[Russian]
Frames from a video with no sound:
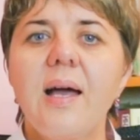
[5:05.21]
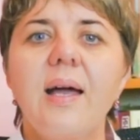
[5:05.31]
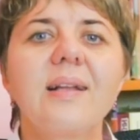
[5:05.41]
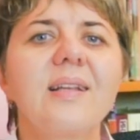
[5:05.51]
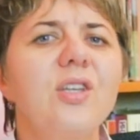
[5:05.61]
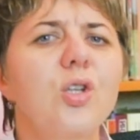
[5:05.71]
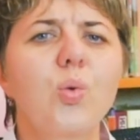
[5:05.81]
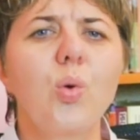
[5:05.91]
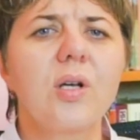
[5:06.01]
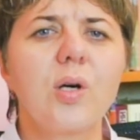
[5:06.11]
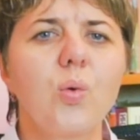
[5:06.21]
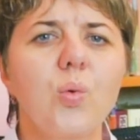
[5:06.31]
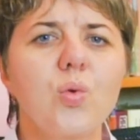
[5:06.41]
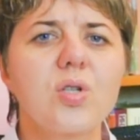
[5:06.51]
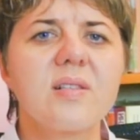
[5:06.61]
Это не только
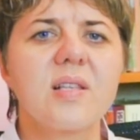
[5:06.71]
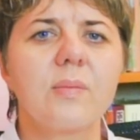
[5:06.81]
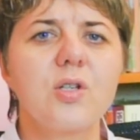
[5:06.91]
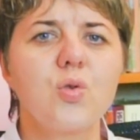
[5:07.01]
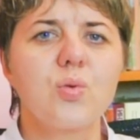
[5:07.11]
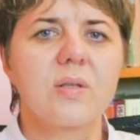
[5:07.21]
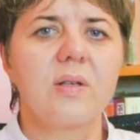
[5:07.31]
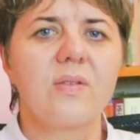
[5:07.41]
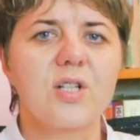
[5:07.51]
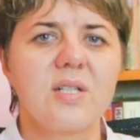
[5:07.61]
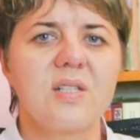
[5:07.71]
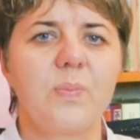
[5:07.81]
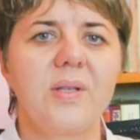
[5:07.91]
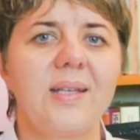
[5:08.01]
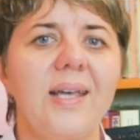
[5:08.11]
улучшит самочувствие вашей
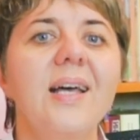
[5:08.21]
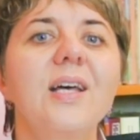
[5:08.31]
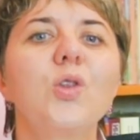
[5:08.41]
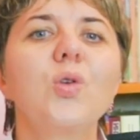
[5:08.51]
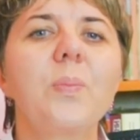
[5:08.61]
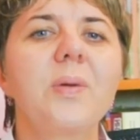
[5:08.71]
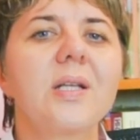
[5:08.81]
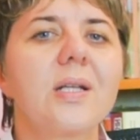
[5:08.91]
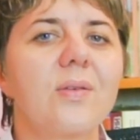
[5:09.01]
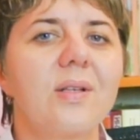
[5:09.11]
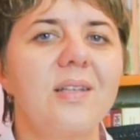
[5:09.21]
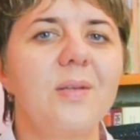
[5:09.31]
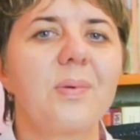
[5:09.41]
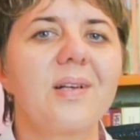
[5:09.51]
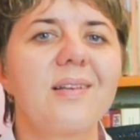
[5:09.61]
спины, но и
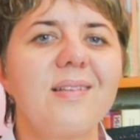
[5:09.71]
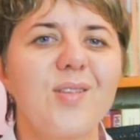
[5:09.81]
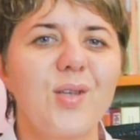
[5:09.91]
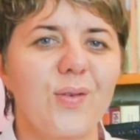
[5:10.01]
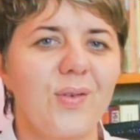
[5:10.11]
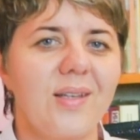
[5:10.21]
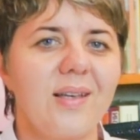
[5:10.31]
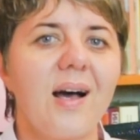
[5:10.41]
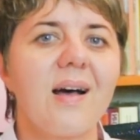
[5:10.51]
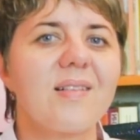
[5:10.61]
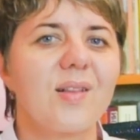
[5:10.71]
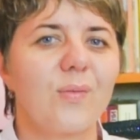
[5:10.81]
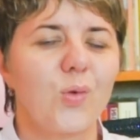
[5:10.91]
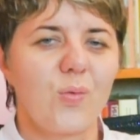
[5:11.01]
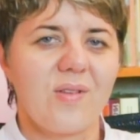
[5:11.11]
предотвратит прогрессирование
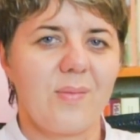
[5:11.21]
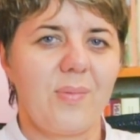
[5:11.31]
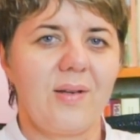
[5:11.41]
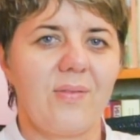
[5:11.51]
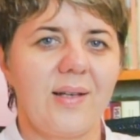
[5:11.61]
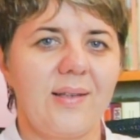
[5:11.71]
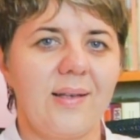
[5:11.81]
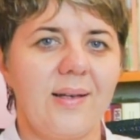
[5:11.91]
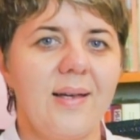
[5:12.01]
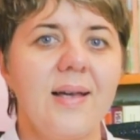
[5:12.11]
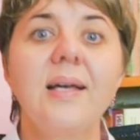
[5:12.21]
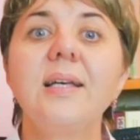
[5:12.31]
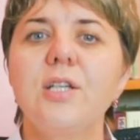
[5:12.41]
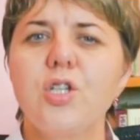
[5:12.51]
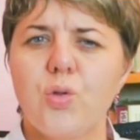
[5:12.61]
основного заболевания.
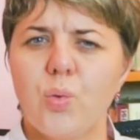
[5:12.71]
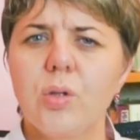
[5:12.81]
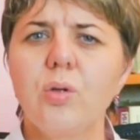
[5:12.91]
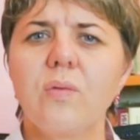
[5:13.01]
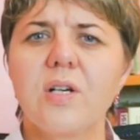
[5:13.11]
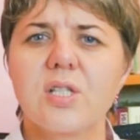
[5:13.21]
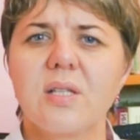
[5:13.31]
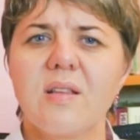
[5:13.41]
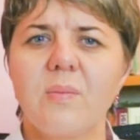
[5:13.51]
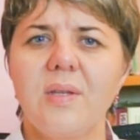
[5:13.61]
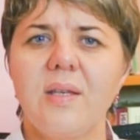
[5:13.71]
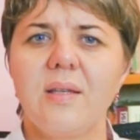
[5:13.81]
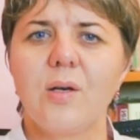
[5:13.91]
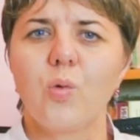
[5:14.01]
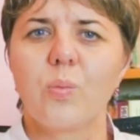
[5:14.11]
Еще одно важное
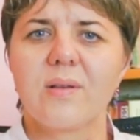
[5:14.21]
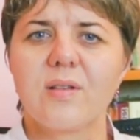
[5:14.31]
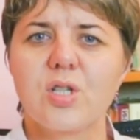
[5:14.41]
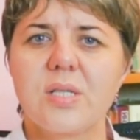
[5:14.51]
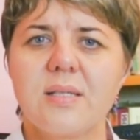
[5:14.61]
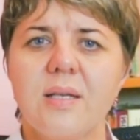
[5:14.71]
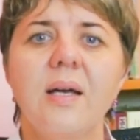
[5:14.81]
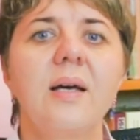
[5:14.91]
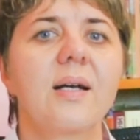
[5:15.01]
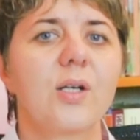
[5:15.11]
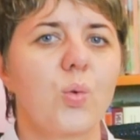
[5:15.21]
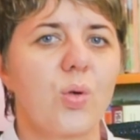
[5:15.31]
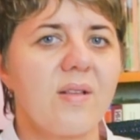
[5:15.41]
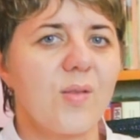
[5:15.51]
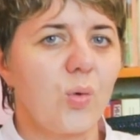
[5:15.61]
изменение образа жизни,
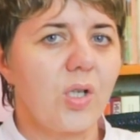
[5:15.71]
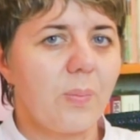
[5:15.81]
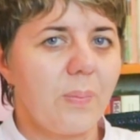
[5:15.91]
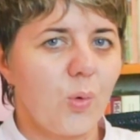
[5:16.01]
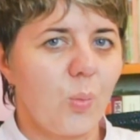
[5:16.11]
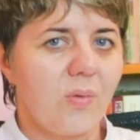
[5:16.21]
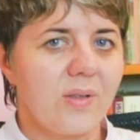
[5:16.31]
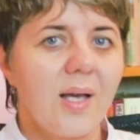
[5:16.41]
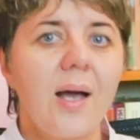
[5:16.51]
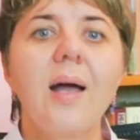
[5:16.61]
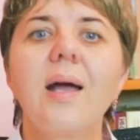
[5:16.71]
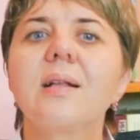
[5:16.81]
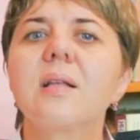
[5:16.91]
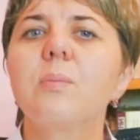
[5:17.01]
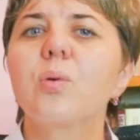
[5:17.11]
которое стоит попробовать,
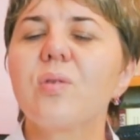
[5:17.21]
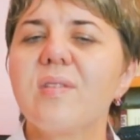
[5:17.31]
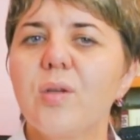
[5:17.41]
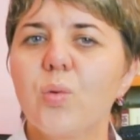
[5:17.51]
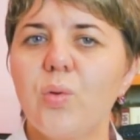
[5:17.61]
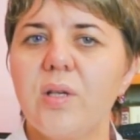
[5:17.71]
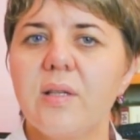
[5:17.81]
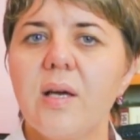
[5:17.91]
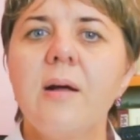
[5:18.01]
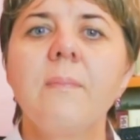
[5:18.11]
это бросить курить.